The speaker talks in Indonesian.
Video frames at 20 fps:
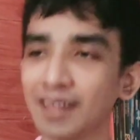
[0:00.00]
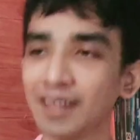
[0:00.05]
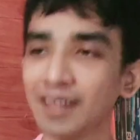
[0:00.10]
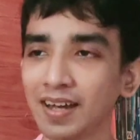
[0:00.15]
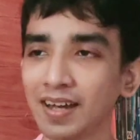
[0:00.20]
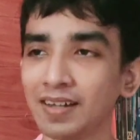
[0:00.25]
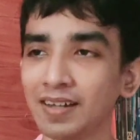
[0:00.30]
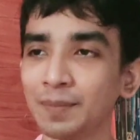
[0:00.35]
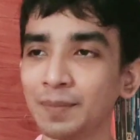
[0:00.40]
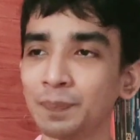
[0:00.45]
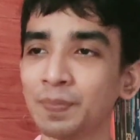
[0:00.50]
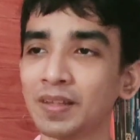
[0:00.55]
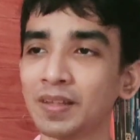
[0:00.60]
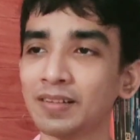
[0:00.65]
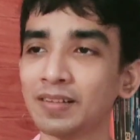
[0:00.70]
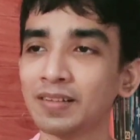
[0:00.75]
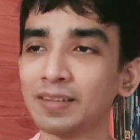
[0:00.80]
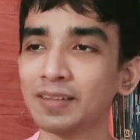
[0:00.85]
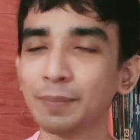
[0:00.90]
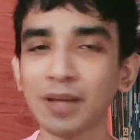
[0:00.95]
Ya,
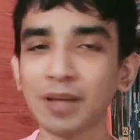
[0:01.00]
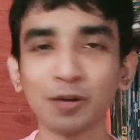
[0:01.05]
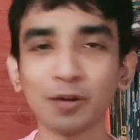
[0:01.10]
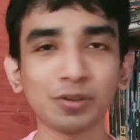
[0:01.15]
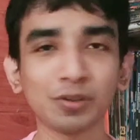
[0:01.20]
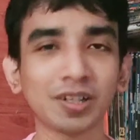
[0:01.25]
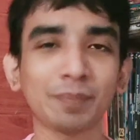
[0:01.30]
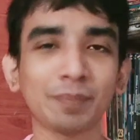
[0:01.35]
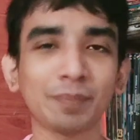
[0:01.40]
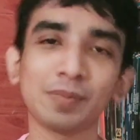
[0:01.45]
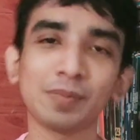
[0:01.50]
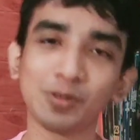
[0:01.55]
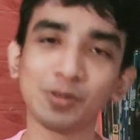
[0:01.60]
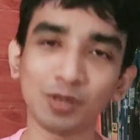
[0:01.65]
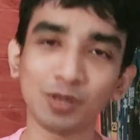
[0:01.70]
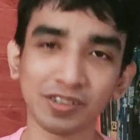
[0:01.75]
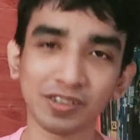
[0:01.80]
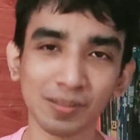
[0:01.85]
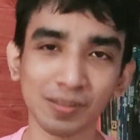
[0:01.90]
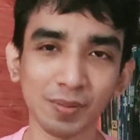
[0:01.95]
tapi aku tetap
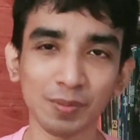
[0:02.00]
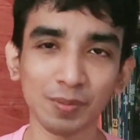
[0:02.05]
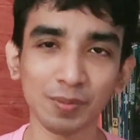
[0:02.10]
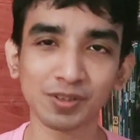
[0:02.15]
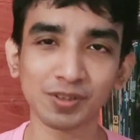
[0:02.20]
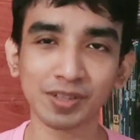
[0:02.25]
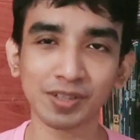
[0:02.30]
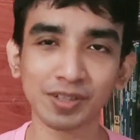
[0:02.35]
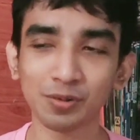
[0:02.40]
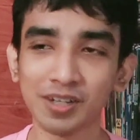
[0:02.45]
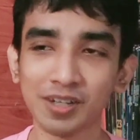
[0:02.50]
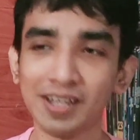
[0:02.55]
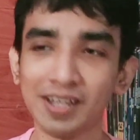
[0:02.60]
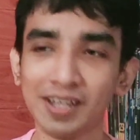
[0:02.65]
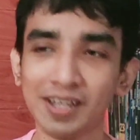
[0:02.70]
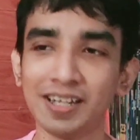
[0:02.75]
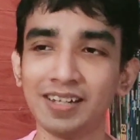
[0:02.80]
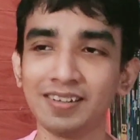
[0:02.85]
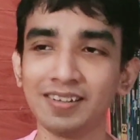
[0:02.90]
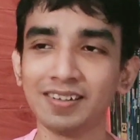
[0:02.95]
lebih suka sama poster
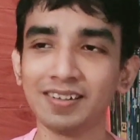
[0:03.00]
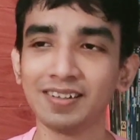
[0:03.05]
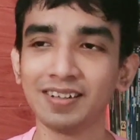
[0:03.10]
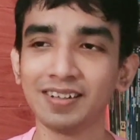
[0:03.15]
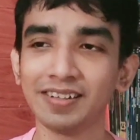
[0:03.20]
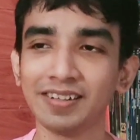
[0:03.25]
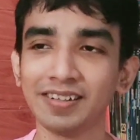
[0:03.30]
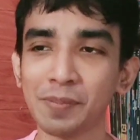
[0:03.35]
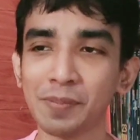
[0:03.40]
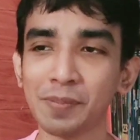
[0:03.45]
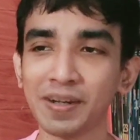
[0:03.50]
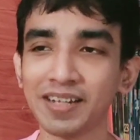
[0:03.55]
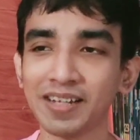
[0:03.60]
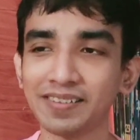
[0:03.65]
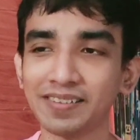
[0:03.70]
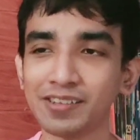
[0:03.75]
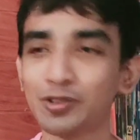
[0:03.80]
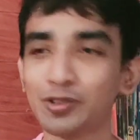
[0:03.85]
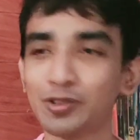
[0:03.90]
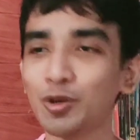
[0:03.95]
Gundala uh,
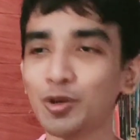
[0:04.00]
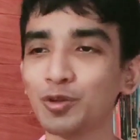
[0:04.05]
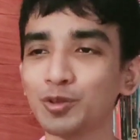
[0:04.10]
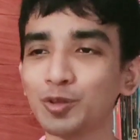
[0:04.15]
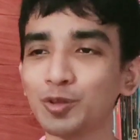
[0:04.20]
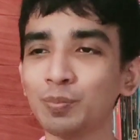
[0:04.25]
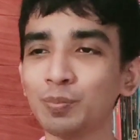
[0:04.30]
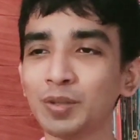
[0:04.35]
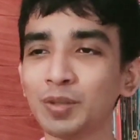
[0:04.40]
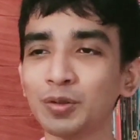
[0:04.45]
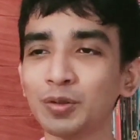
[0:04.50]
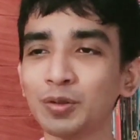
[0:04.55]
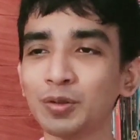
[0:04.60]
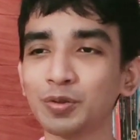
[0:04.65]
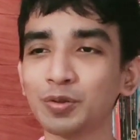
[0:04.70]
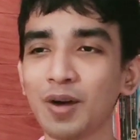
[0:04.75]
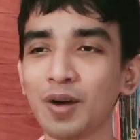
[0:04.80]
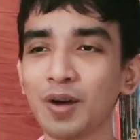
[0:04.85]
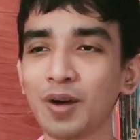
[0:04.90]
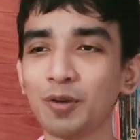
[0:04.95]
daripada tis kostum.
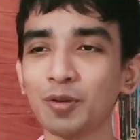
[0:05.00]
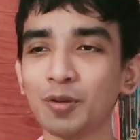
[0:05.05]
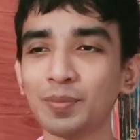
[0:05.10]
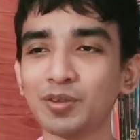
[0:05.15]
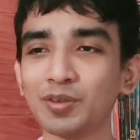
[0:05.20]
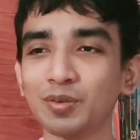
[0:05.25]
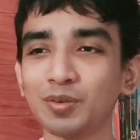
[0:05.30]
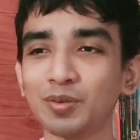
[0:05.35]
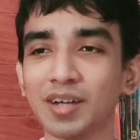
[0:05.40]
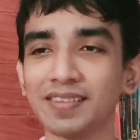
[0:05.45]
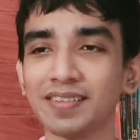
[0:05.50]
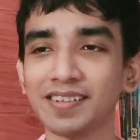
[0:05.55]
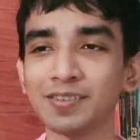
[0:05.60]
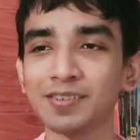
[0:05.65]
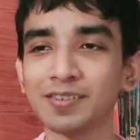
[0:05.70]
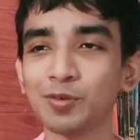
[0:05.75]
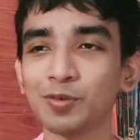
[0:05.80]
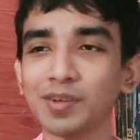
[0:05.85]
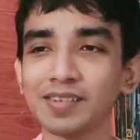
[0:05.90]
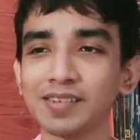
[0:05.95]
Menurutku aku lebih suka
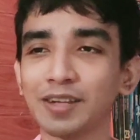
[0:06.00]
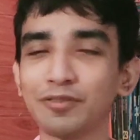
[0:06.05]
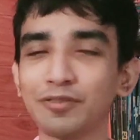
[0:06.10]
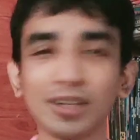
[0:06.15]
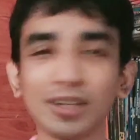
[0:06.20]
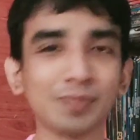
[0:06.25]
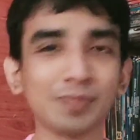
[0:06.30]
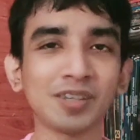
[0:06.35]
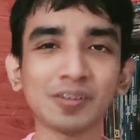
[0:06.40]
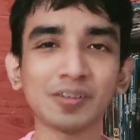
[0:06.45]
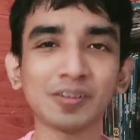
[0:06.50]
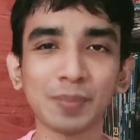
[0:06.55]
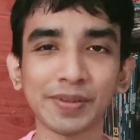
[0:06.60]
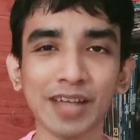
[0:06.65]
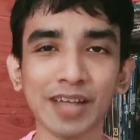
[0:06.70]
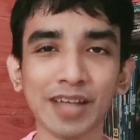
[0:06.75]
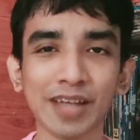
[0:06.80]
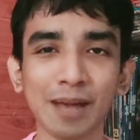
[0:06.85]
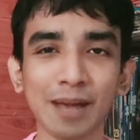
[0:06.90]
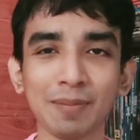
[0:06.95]
tis suasana filmnya
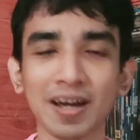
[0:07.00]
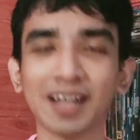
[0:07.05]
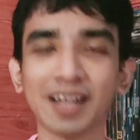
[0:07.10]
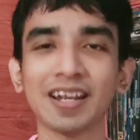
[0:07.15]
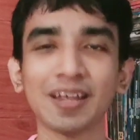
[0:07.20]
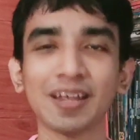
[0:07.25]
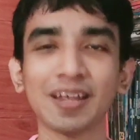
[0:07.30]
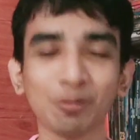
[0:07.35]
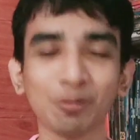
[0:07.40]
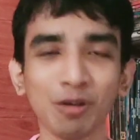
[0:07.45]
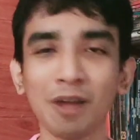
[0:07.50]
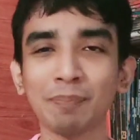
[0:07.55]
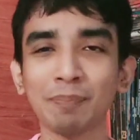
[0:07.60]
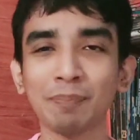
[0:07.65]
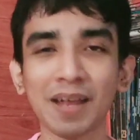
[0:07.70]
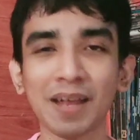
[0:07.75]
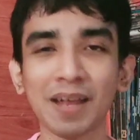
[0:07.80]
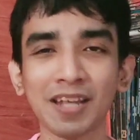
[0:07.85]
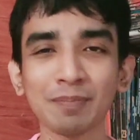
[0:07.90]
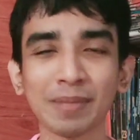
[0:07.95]
seperti apa karena itu
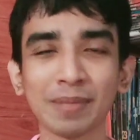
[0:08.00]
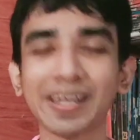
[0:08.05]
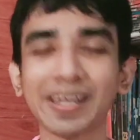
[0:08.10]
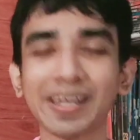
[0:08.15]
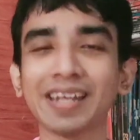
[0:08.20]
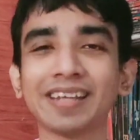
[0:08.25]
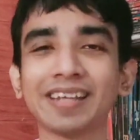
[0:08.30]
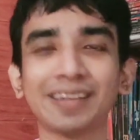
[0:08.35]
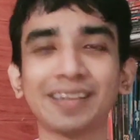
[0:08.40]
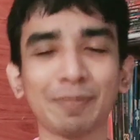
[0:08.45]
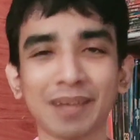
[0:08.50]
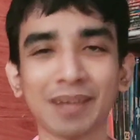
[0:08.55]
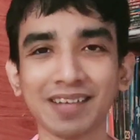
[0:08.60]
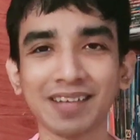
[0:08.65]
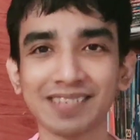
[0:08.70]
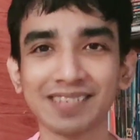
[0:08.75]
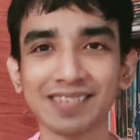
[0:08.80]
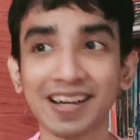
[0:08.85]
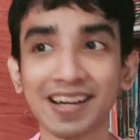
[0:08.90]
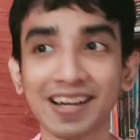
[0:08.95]
yang paling bikin kita
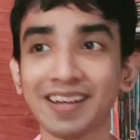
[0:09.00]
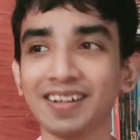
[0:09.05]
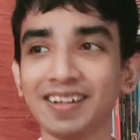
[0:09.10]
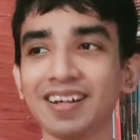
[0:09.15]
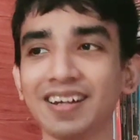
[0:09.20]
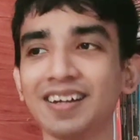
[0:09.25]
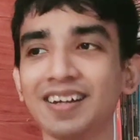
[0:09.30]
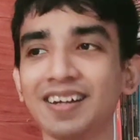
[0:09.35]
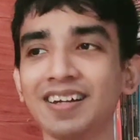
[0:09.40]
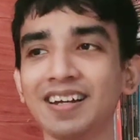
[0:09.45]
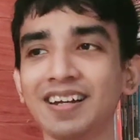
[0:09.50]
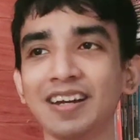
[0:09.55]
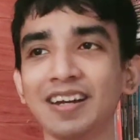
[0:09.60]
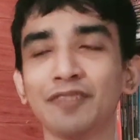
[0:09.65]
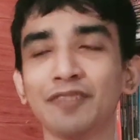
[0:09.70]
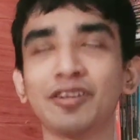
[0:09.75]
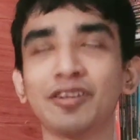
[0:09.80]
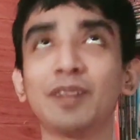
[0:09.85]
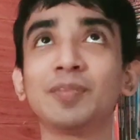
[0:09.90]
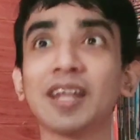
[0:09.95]
penasaran ya.
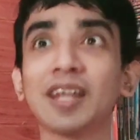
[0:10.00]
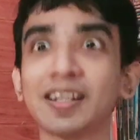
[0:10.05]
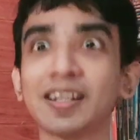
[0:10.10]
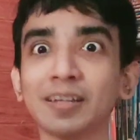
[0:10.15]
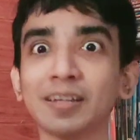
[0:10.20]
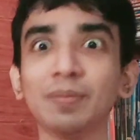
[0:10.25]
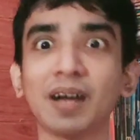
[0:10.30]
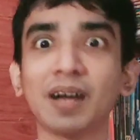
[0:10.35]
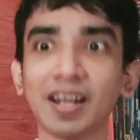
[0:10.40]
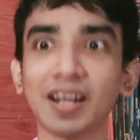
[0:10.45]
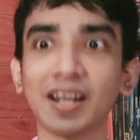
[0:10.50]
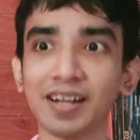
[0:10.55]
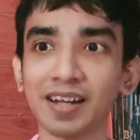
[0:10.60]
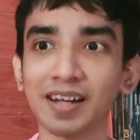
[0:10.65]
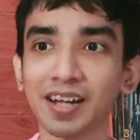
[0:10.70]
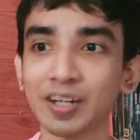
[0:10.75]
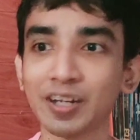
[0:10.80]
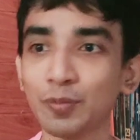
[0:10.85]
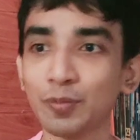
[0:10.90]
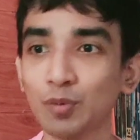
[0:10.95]
Filmnya nanti
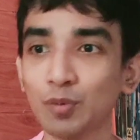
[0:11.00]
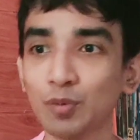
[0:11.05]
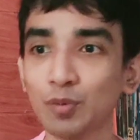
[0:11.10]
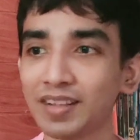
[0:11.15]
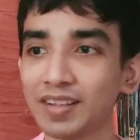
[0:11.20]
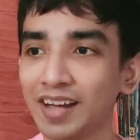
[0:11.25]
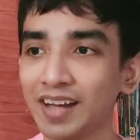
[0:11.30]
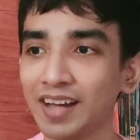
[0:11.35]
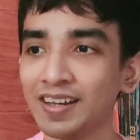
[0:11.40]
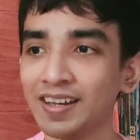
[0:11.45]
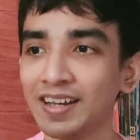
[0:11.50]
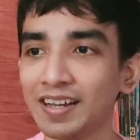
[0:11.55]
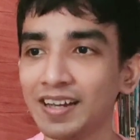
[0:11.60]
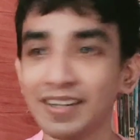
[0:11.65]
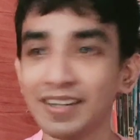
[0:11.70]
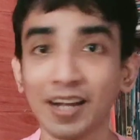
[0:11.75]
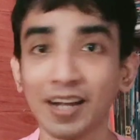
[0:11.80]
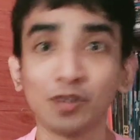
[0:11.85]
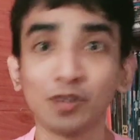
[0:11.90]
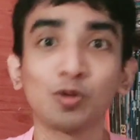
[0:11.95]
bakalan akan dibuat dengan
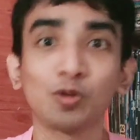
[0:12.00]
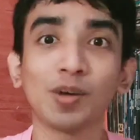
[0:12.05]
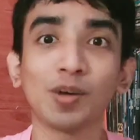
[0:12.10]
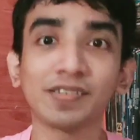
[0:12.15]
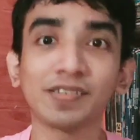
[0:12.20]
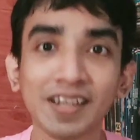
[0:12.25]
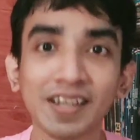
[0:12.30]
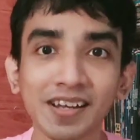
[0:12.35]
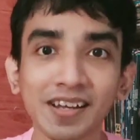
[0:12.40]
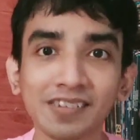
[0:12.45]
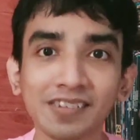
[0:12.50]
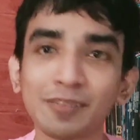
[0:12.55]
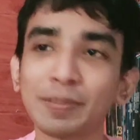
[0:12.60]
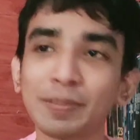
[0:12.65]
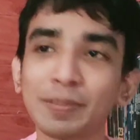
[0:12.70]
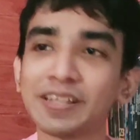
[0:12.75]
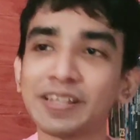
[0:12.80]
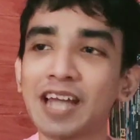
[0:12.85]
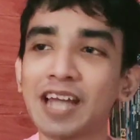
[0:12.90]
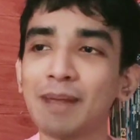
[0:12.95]
dengan suasana yang
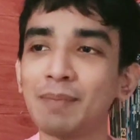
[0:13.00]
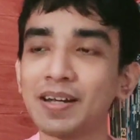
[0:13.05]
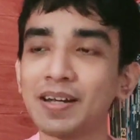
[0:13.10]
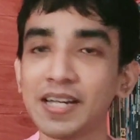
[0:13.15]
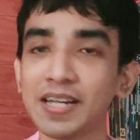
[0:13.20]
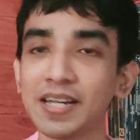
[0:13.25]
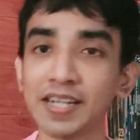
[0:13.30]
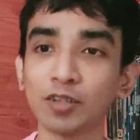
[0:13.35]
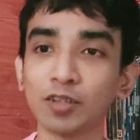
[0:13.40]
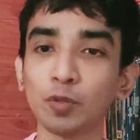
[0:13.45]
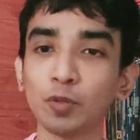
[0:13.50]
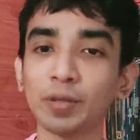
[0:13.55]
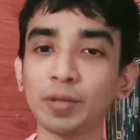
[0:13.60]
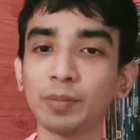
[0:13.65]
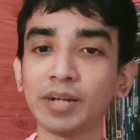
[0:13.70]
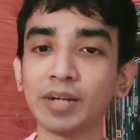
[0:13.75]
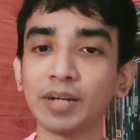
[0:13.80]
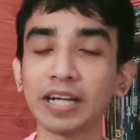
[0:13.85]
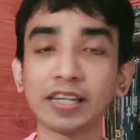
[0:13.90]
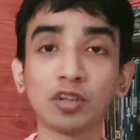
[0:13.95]
seperti apa dan itu
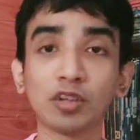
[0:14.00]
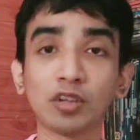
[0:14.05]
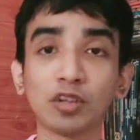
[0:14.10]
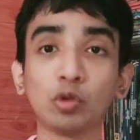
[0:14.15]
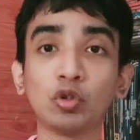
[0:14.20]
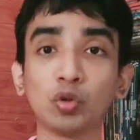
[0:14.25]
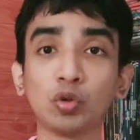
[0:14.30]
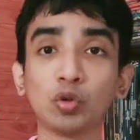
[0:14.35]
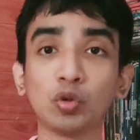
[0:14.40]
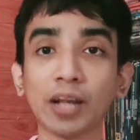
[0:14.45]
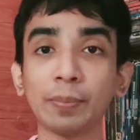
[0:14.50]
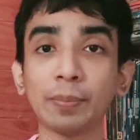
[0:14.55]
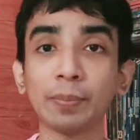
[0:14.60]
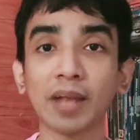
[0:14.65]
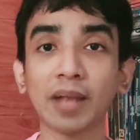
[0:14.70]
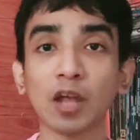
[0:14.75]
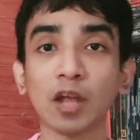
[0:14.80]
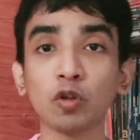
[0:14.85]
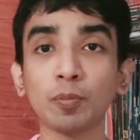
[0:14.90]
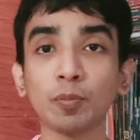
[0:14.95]
benar-benar
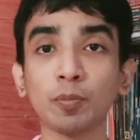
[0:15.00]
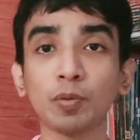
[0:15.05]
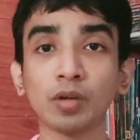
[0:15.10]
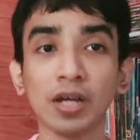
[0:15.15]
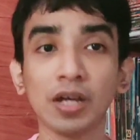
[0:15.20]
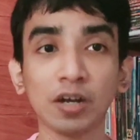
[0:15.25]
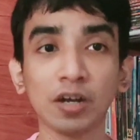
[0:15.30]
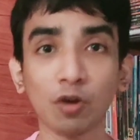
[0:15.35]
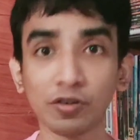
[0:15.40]
ditunjukkan melalui